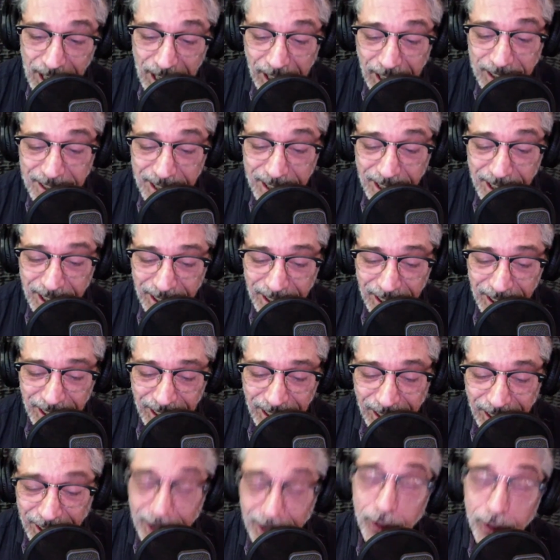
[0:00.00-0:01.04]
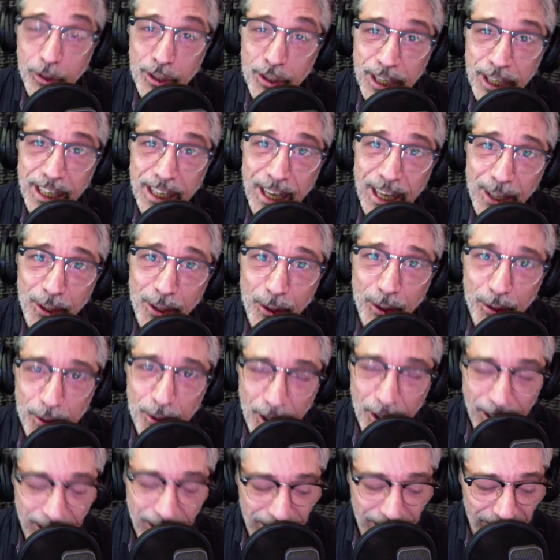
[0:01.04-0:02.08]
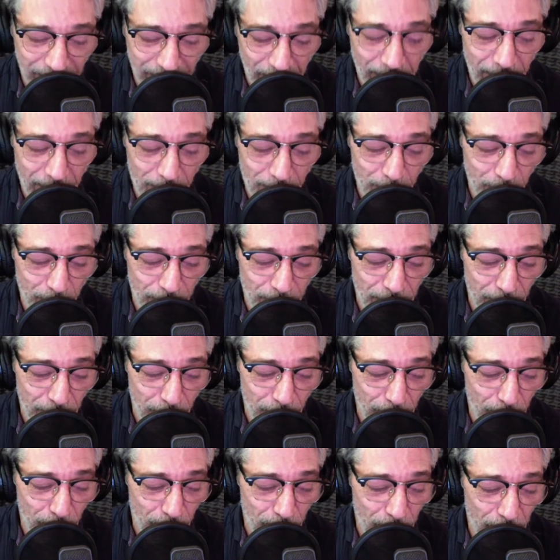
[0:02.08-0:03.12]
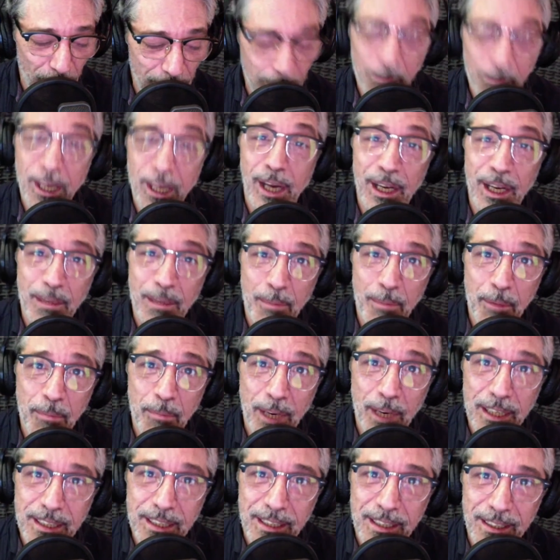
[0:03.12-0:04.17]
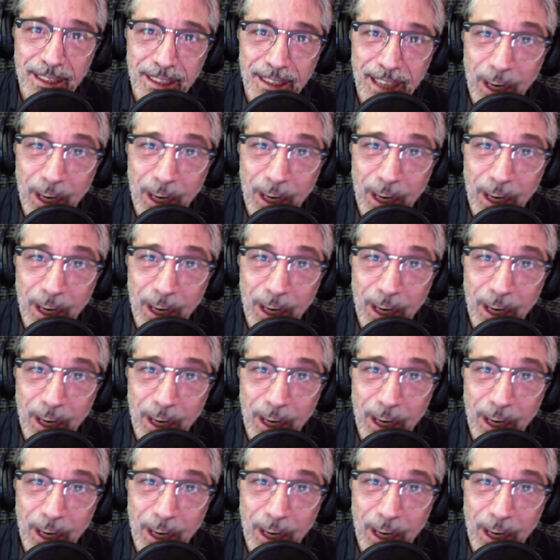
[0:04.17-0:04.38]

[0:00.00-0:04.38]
Así que en estos 100 años de radio quiero enviarles mi más eh,